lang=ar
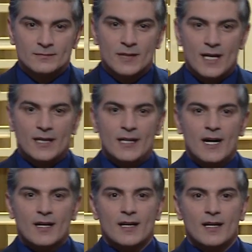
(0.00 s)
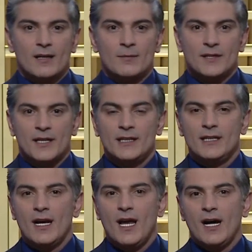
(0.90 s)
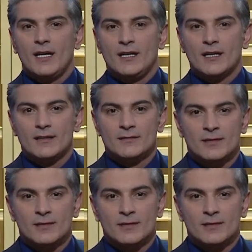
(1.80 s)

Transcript: اللياقة البدنية العالية